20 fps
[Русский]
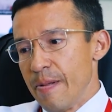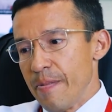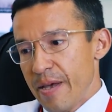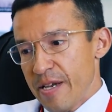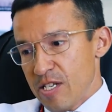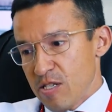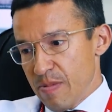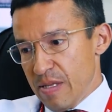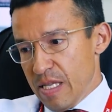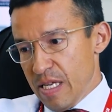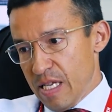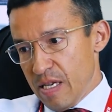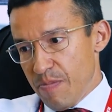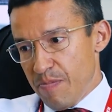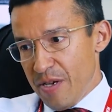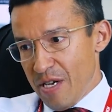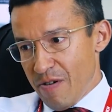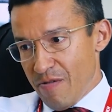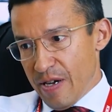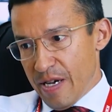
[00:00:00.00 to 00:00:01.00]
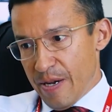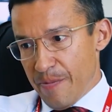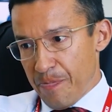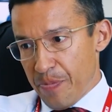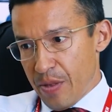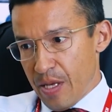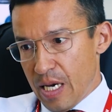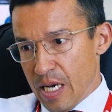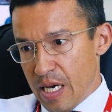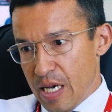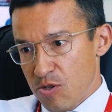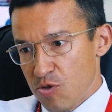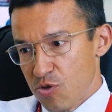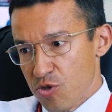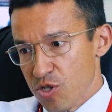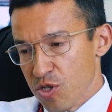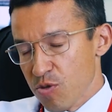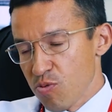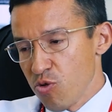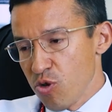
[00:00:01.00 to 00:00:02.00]
Значит, смотрите, первое. А,
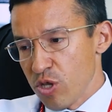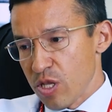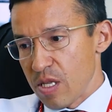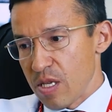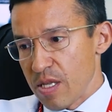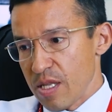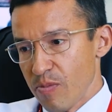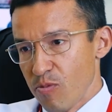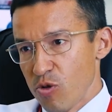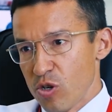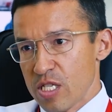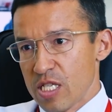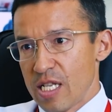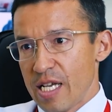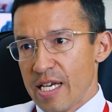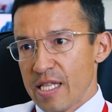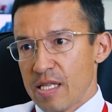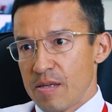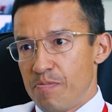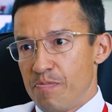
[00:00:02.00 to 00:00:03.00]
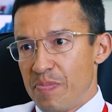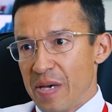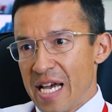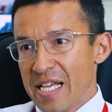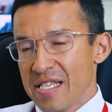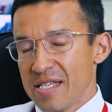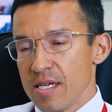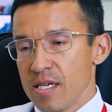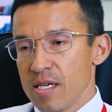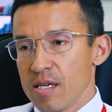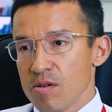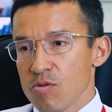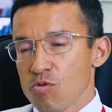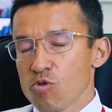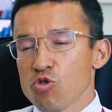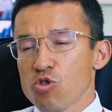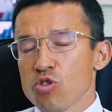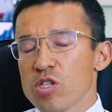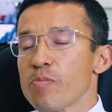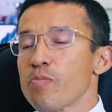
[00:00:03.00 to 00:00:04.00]
существует, на мой взгляд, пять,
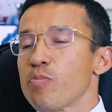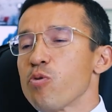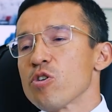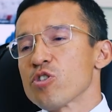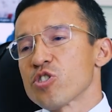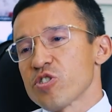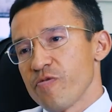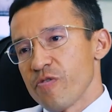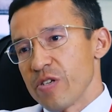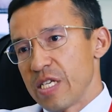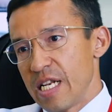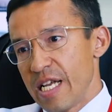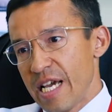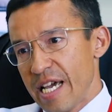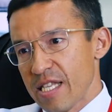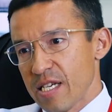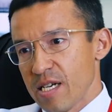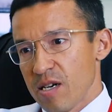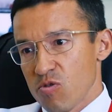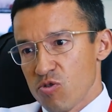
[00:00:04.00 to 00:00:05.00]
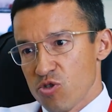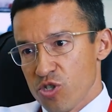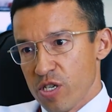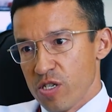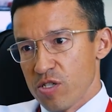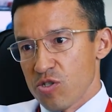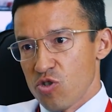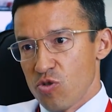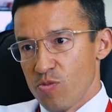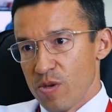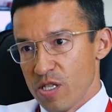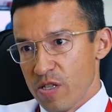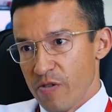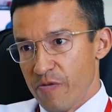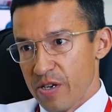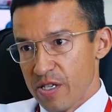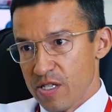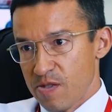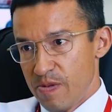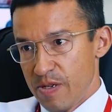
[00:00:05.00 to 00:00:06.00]
ну, кто-то больше выделяет хороших
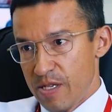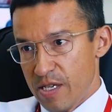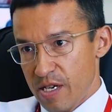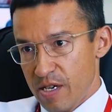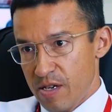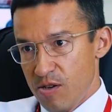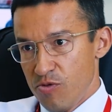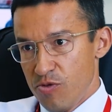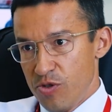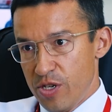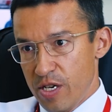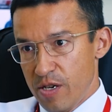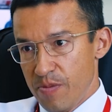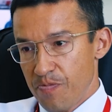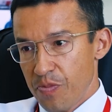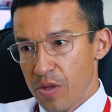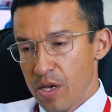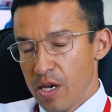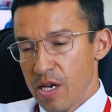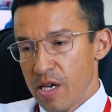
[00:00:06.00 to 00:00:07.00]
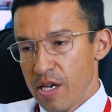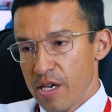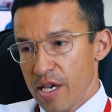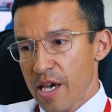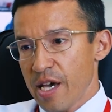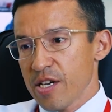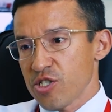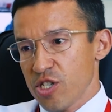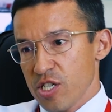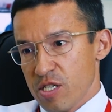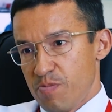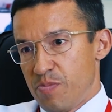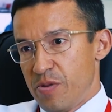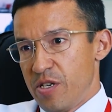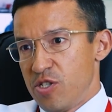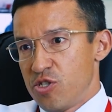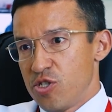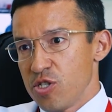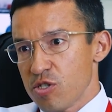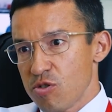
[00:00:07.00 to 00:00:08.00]
инструментов развития людей. Я их сейчас
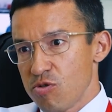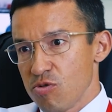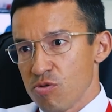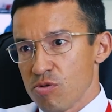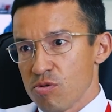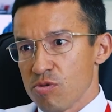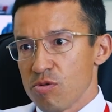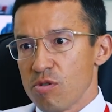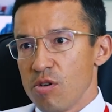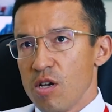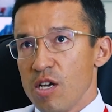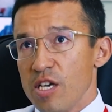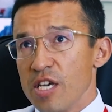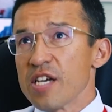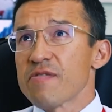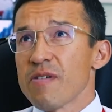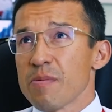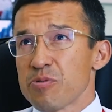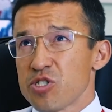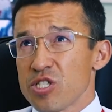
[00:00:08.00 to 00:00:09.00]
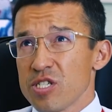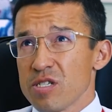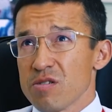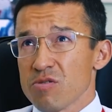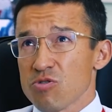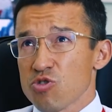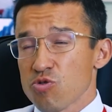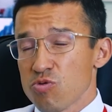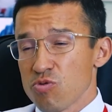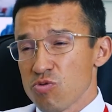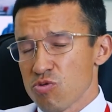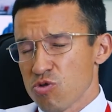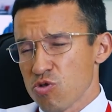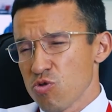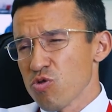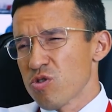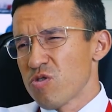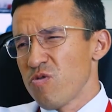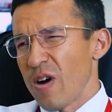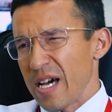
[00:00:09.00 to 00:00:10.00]
перечислю, их вообще
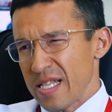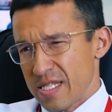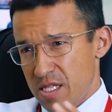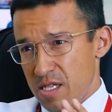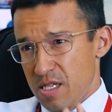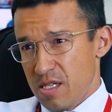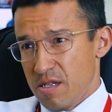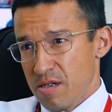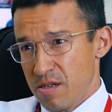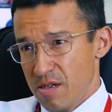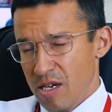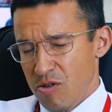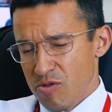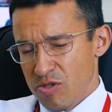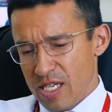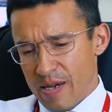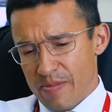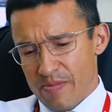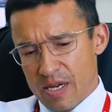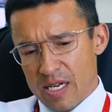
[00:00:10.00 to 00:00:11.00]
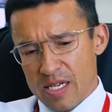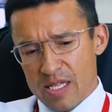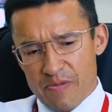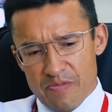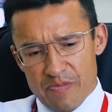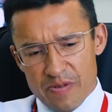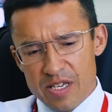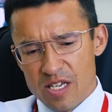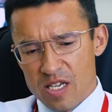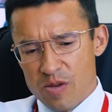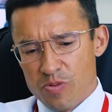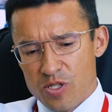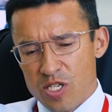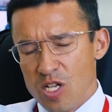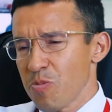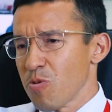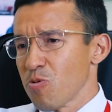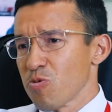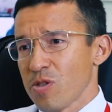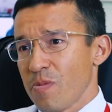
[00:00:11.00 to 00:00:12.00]
штук 20. Я вот сам, когда книги
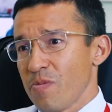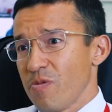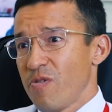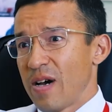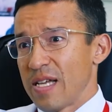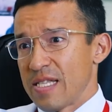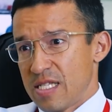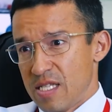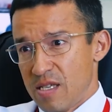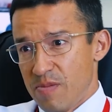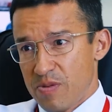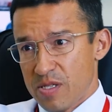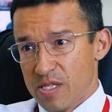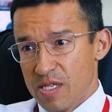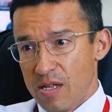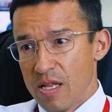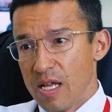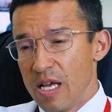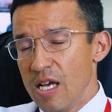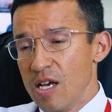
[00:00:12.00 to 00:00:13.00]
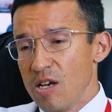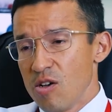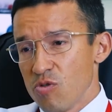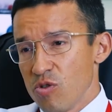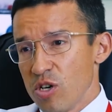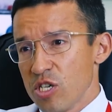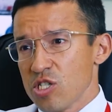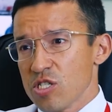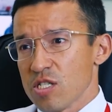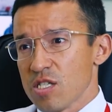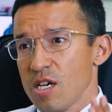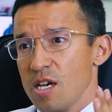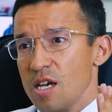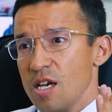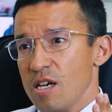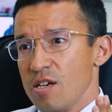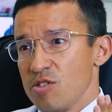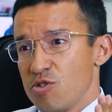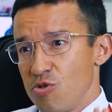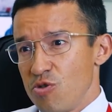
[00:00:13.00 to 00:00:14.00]
писал, по-моему, там 20 написал. Но я сейчас
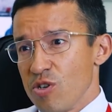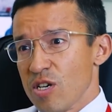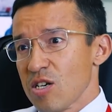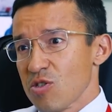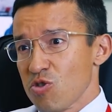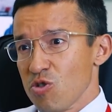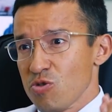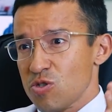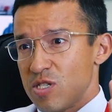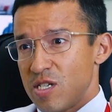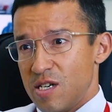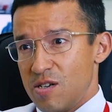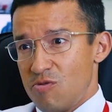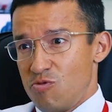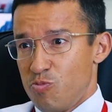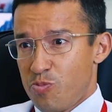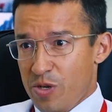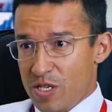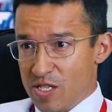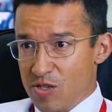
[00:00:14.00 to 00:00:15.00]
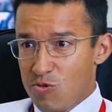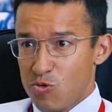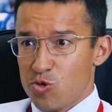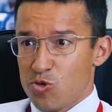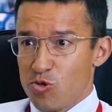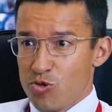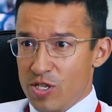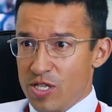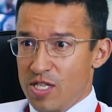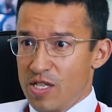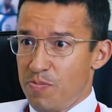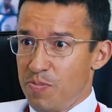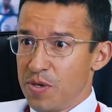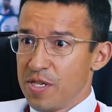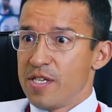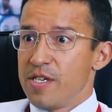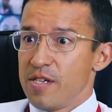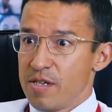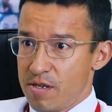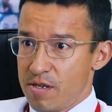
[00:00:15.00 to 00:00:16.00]
сегодня готовился, я упростил все это до
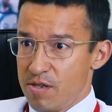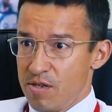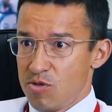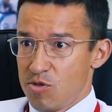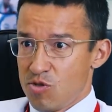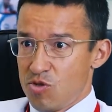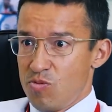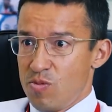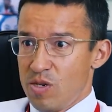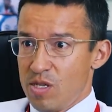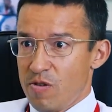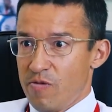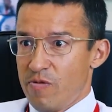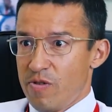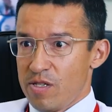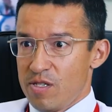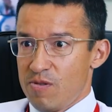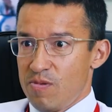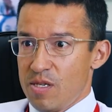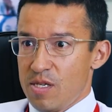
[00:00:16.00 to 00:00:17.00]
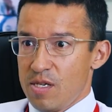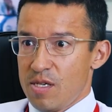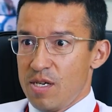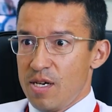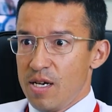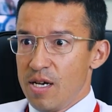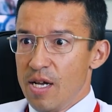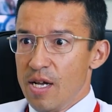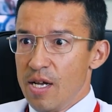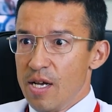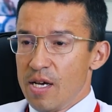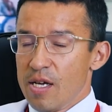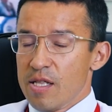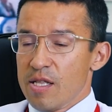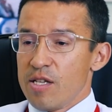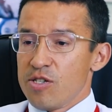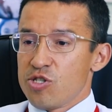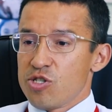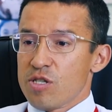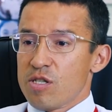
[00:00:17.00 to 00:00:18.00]
5 инструментов развития. Да?
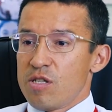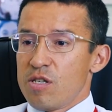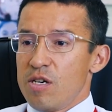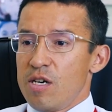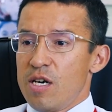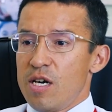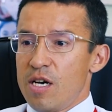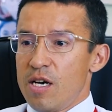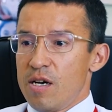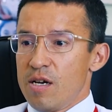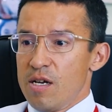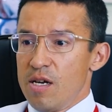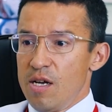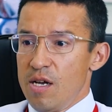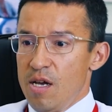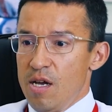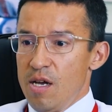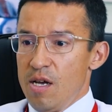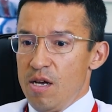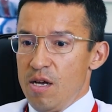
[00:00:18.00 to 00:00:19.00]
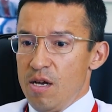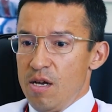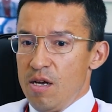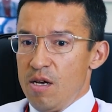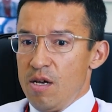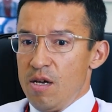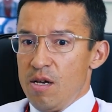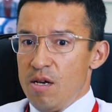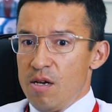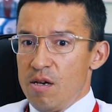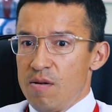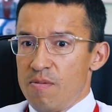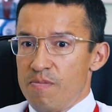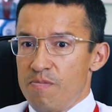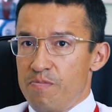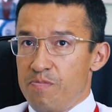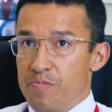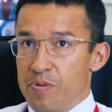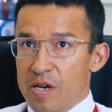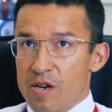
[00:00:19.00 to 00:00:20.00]
Значит, а,
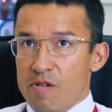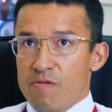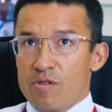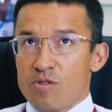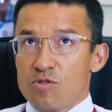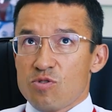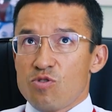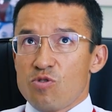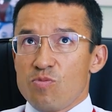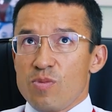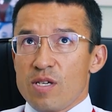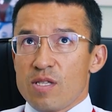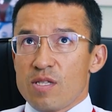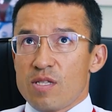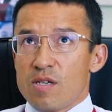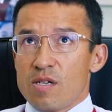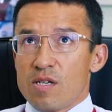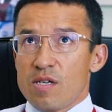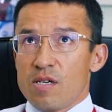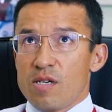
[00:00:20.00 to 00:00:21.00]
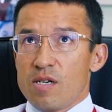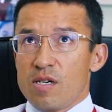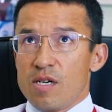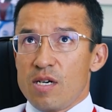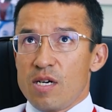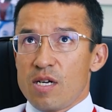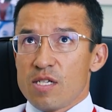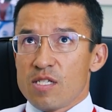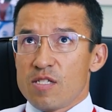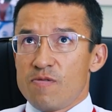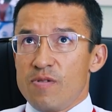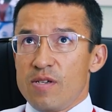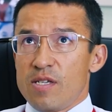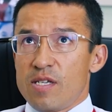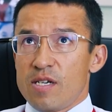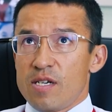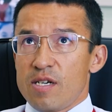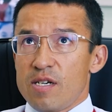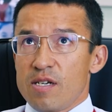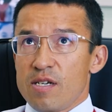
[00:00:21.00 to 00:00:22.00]
первый инструмент а,
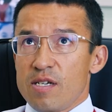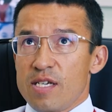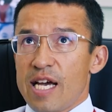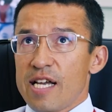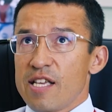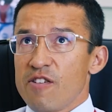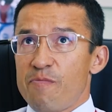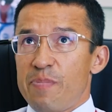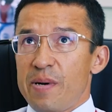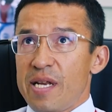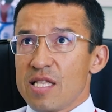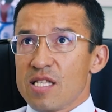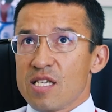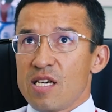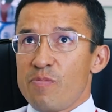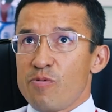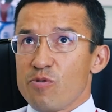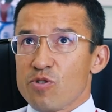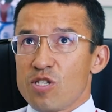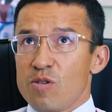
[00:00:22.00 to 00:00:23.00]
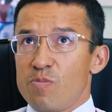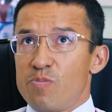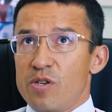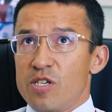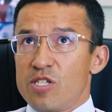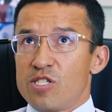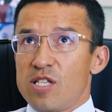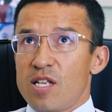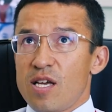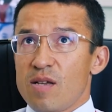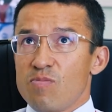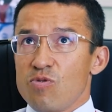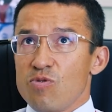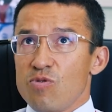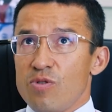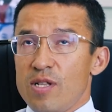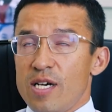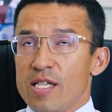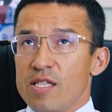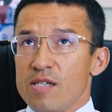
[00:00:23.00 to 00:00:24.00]
развития. Я не в порядке, я просто перечислять
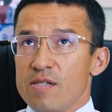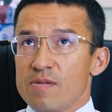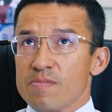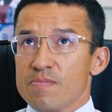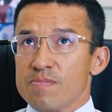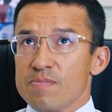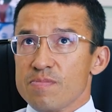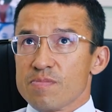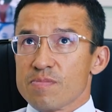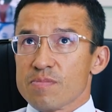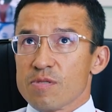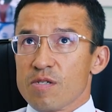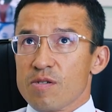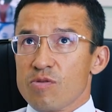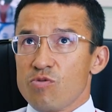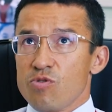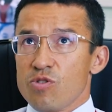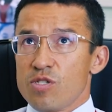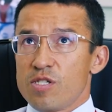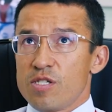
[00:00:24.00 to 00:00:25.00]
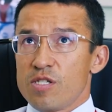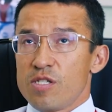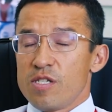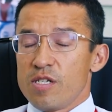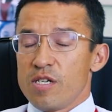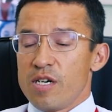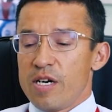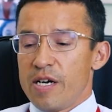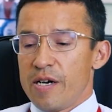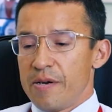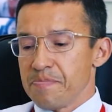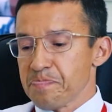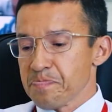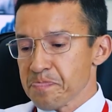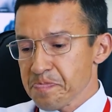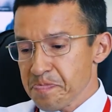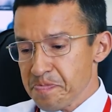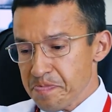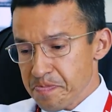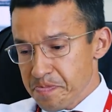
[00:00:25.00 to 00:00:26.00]
буду, ладно? То есть а,